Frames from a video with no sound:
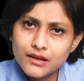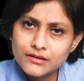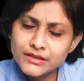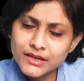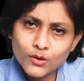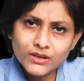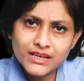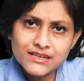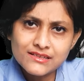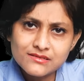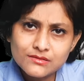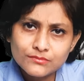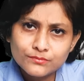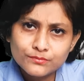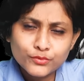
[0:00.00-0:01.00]
নিকোলাস
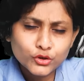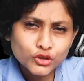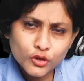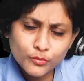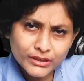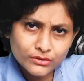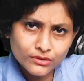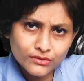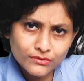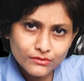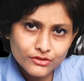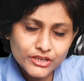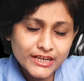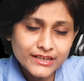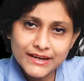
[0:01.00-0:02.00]
প্রথমে তো
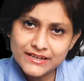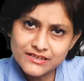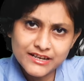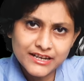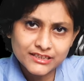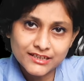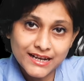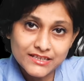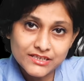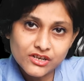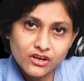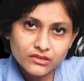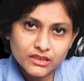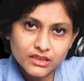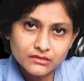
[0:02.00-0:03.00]
সেই কেকটি খেতে রাজি
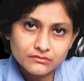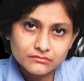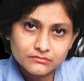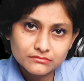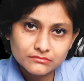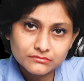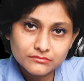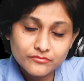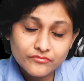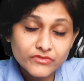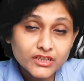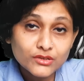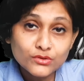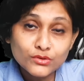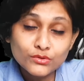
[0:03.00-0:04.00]
হননি
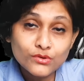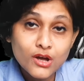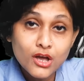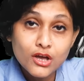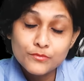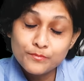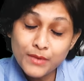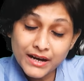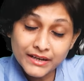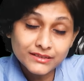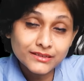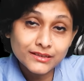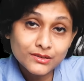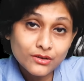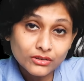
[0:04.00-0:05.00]
কিন্তু
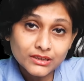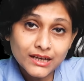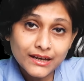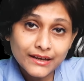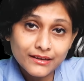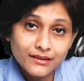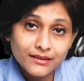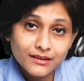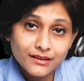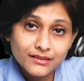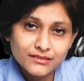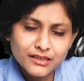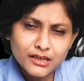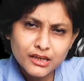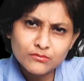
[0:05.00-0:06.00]
বাকিদের কথায়
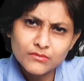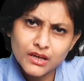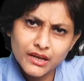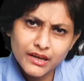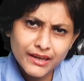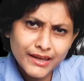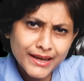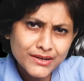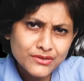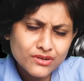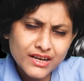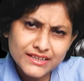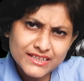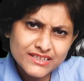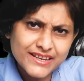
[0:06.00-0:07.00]
তিনি
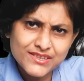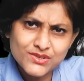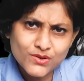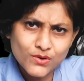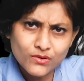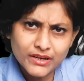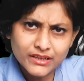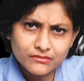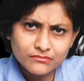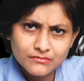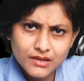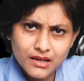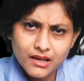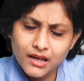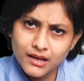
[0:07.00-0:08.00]
একটুখানি টেস্ট করলেন
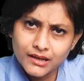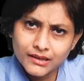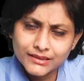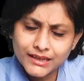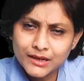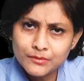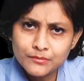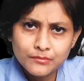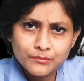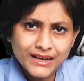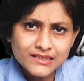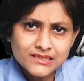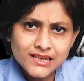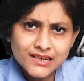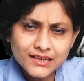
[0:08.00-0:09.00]
তার
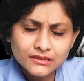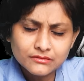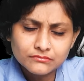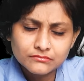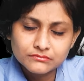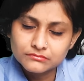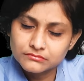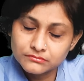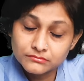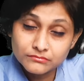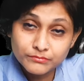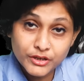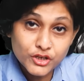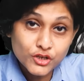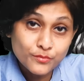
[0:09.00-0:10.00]
বাচ্চারা
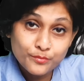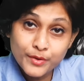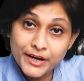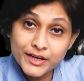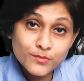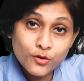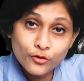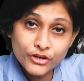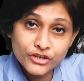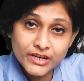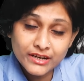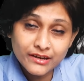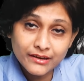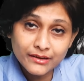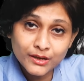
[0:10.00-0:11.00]
বেশ পেট ভরে সেই
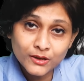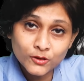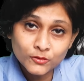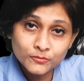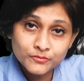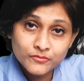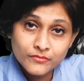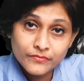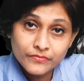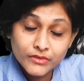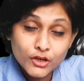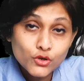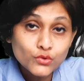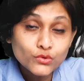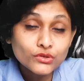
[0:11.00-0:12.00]
কেক খেলো
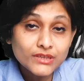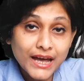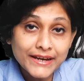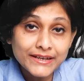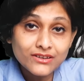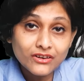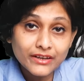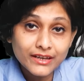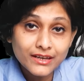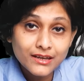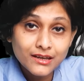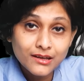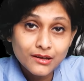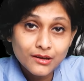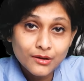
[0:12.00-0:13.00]
শুধু তাই নয়
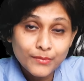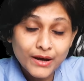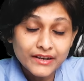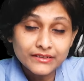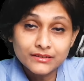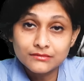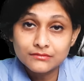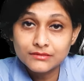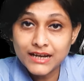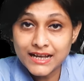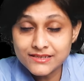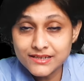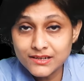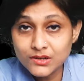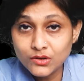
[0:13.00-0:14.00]
বাড়ির
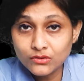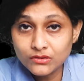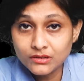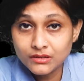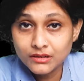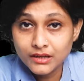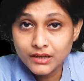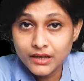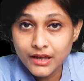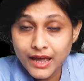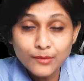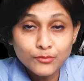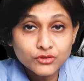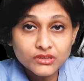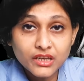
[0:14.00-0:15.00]
কাজের লোক
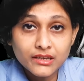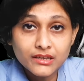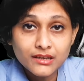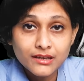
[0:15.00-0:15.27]
এমনকি